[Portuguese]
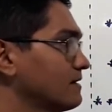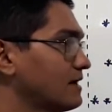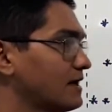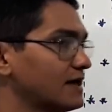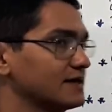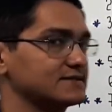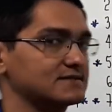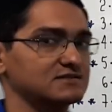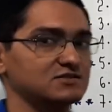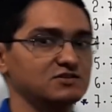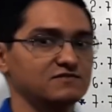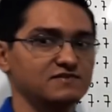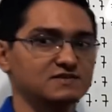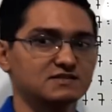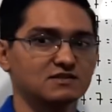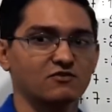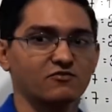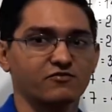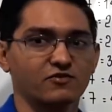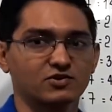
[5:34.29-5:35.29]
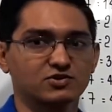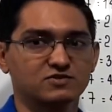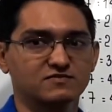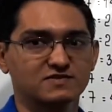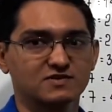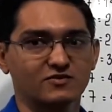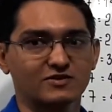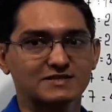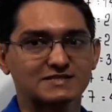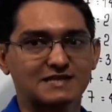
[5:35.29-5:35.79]
Essa divisão foi uma
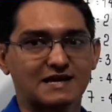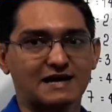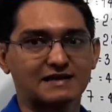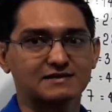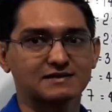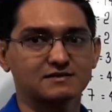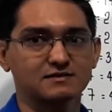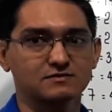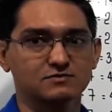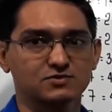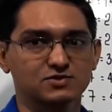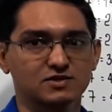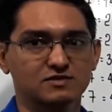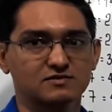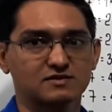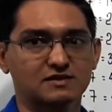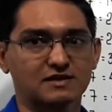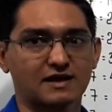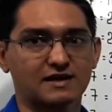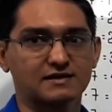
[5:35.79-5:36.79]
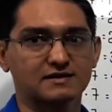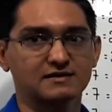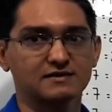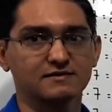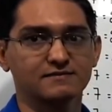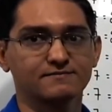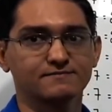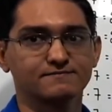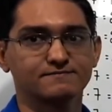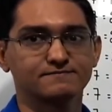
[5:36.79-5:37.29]
divisão exata, do jeito que está
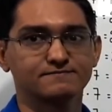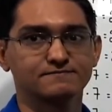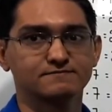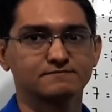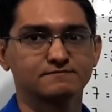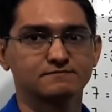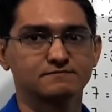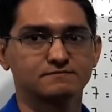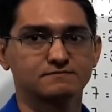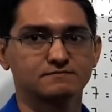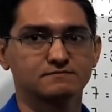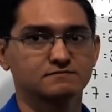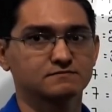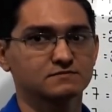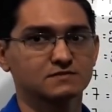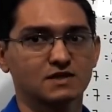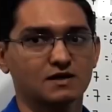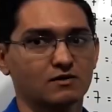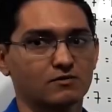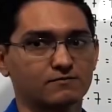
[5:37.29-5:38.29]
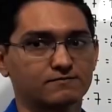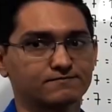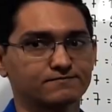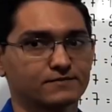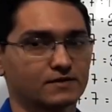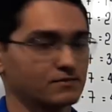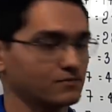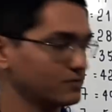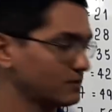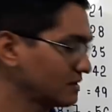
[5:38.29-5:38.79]
aqui? Não
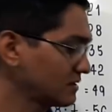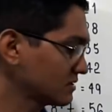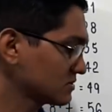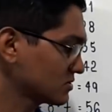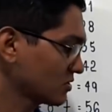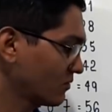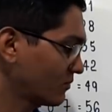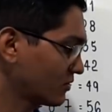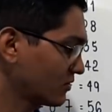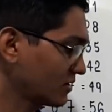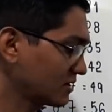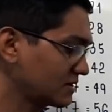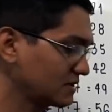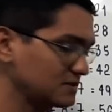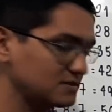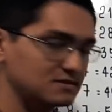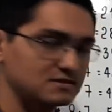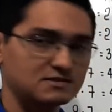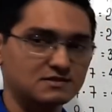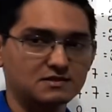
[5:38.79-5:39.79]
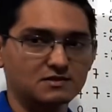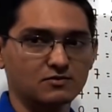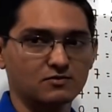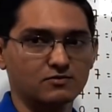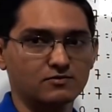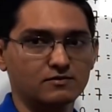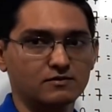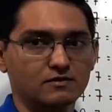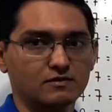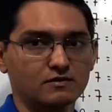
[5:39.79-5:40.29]
porque ainda sobrou aqui esses 5.
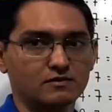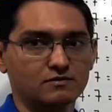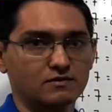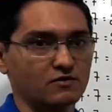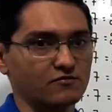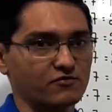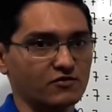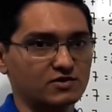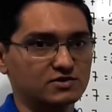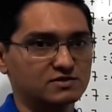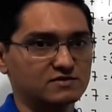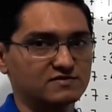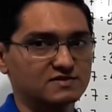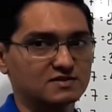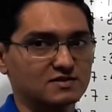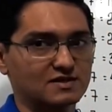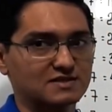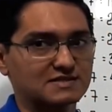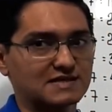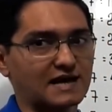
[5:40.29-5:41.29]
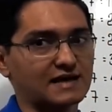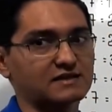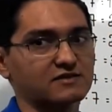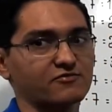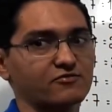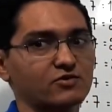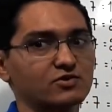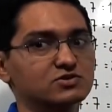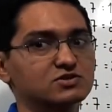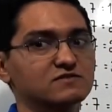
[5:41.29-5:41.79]
Não foi uma divisão exata,
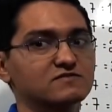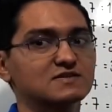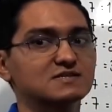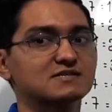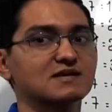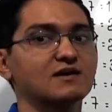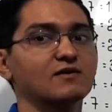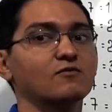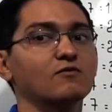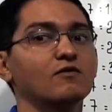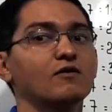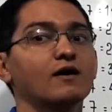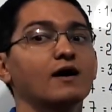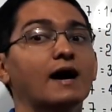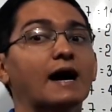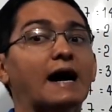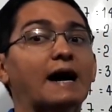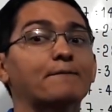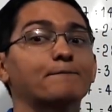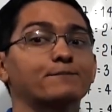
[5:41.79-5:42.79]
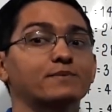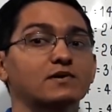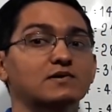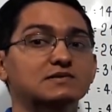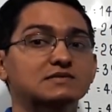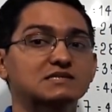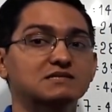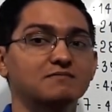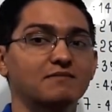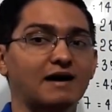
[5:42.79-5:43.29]
foi uma divisão
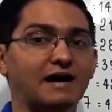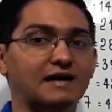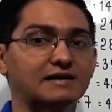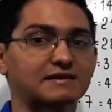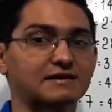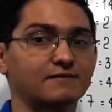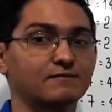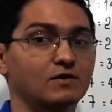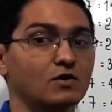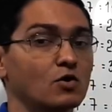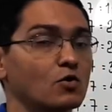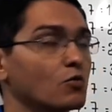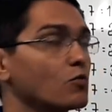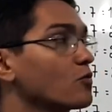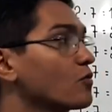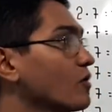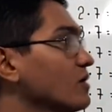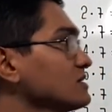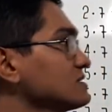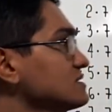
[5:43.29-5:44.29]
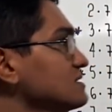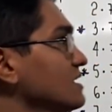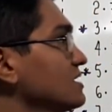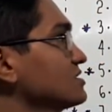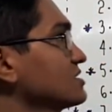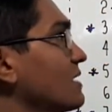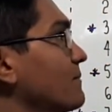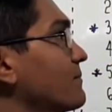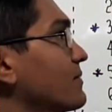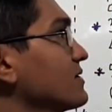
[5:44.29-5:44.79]
aproximada. O
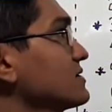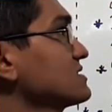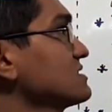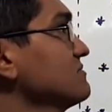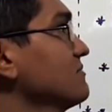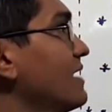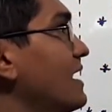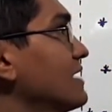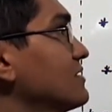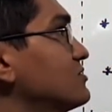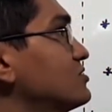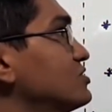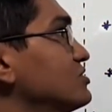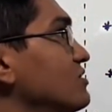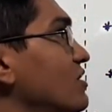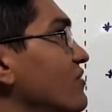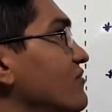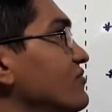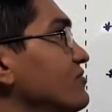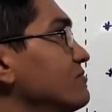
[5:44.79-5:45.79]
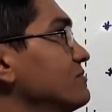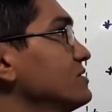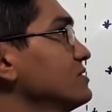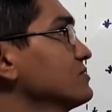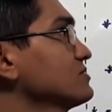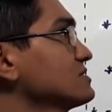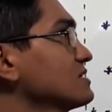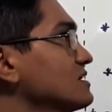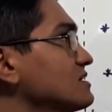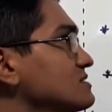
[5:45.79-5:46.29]
quociente aproximado de
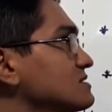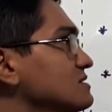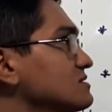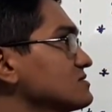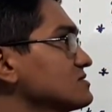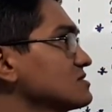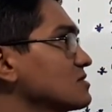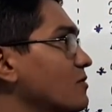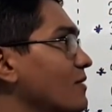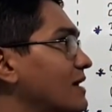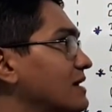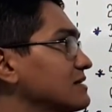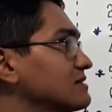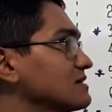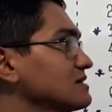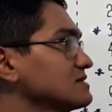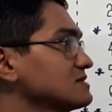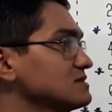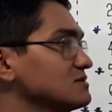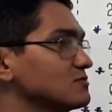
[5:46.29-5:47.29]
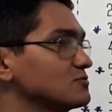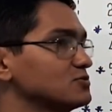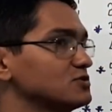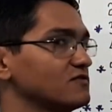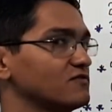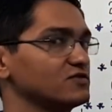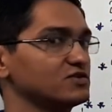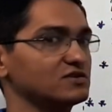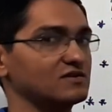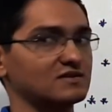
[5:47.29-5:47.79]
9.645
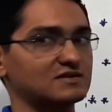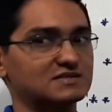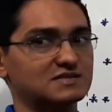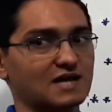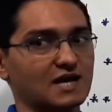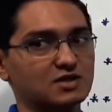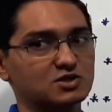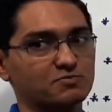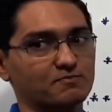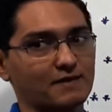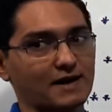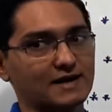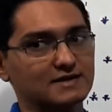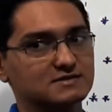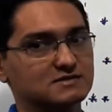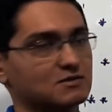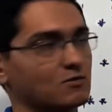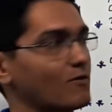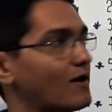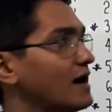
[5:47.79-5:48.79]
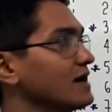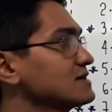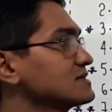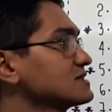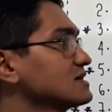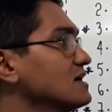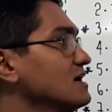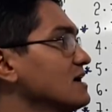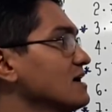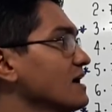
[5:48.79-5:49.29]
dividido em 7 partes
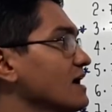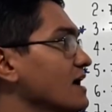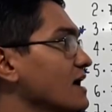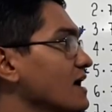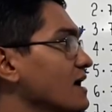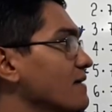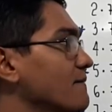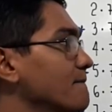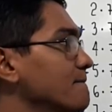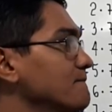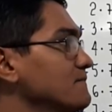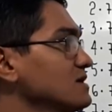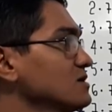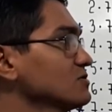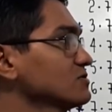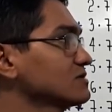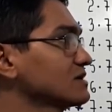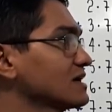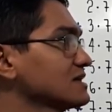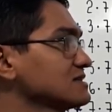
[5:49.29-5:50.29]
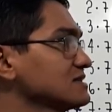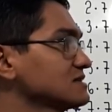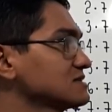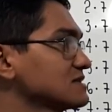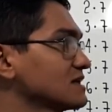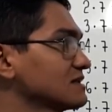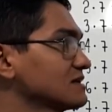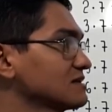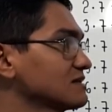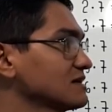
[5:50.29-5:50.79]
iguais é
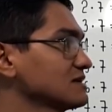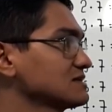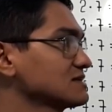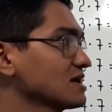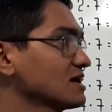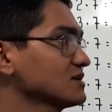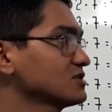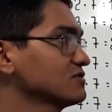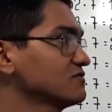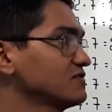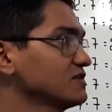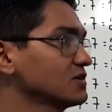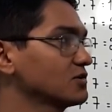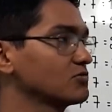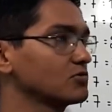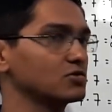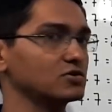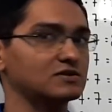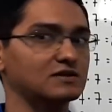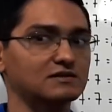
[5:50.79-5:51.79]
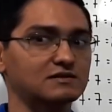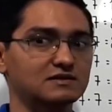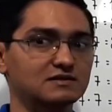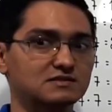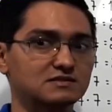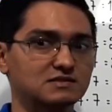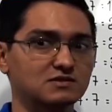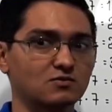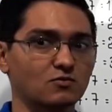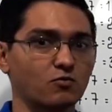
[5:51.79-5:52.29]

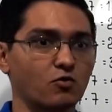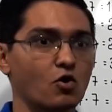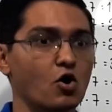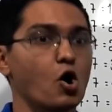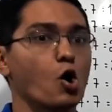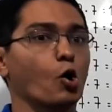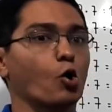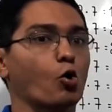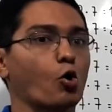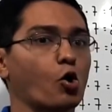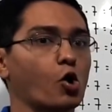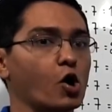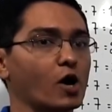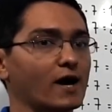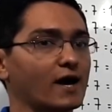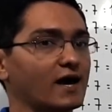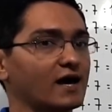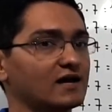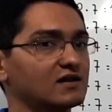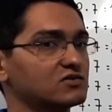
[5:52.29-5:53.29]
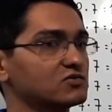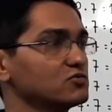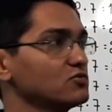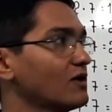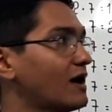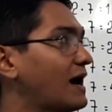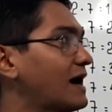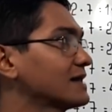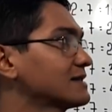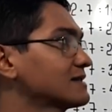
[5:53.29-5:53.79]
1.377,85, correto
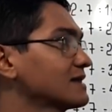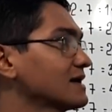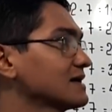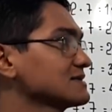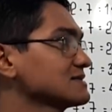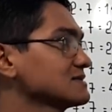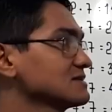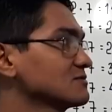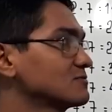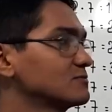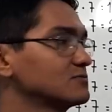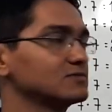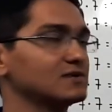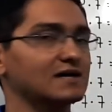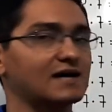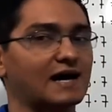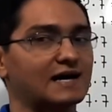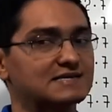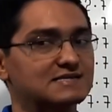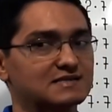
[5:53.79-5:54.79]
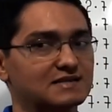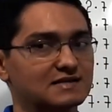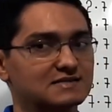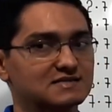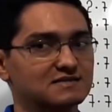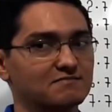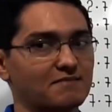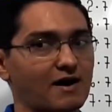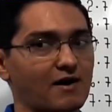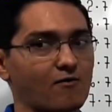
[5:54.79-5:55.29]
até a segunda casa
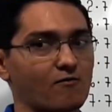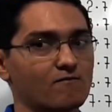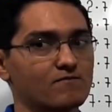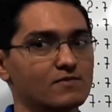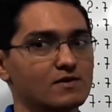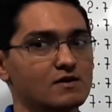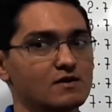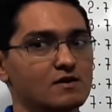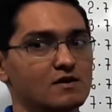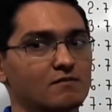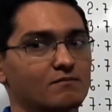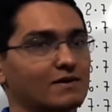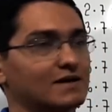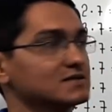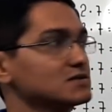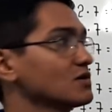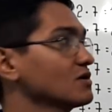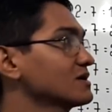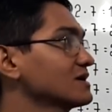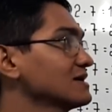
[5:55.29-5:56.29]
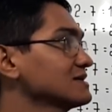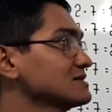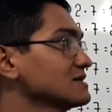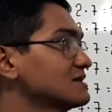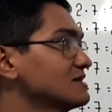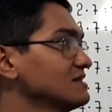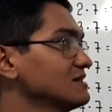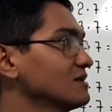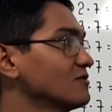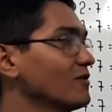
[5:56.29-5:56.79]
decimal. Mas só que esse
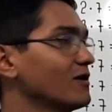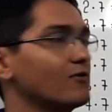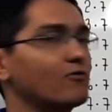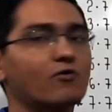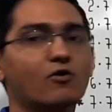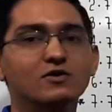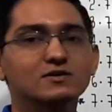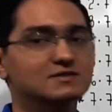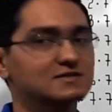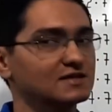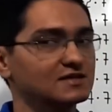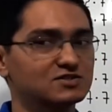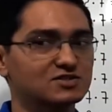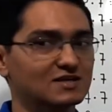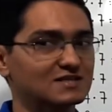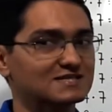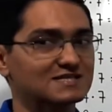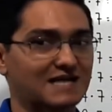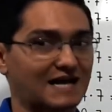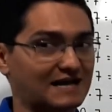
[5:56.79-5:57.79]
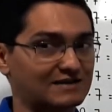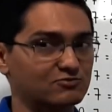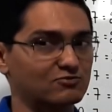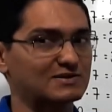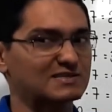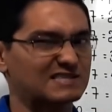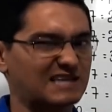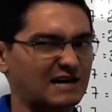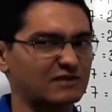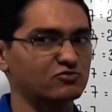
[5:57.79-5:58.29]
aqui não é o quociente exato,
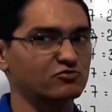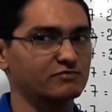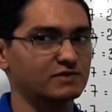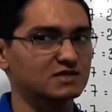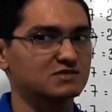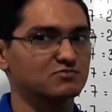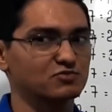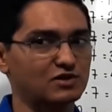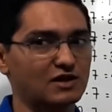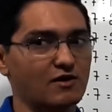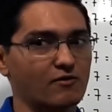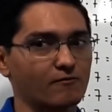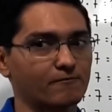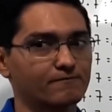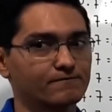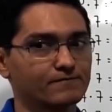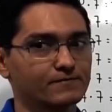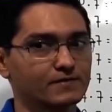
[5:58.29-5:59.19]
exato mesmo não.